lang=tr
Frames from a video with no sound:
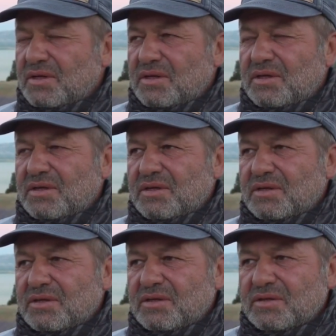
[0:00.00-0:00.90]

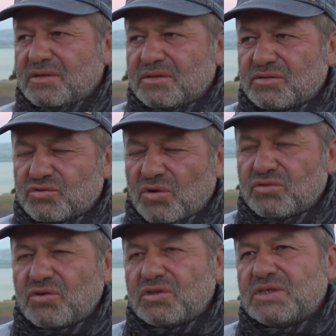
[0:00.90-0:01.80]
Ee,
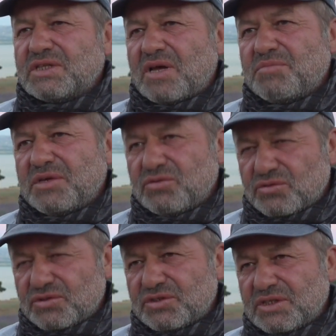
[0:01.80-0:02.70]
son 4 yıldan beri
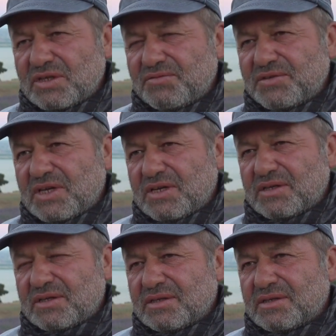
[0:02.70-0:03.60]
yurt dışında da fide
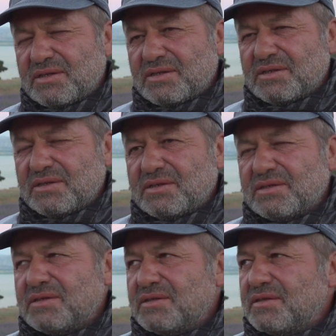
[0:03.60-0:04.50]
e,
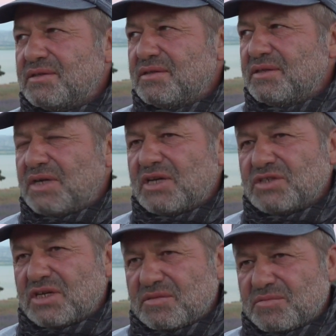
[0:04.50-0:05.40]

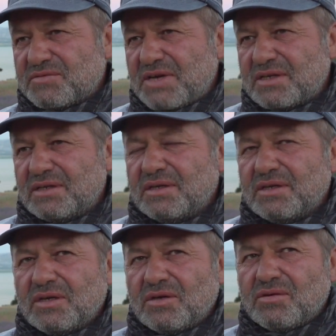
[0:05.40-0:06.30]
ihracatımız var.
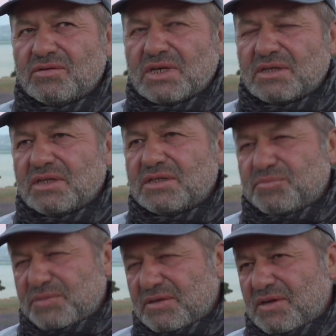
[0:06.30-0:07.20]
Özellikle
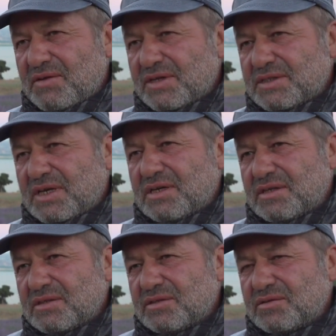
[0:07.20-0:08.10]
tıbbi lavanta
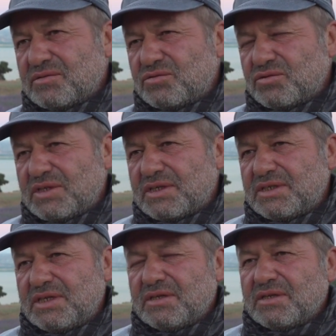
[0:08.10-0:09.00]
e,
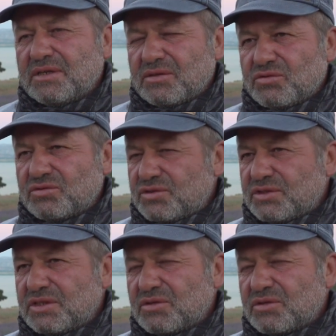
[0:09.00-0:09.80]
türlerini yurt dışında da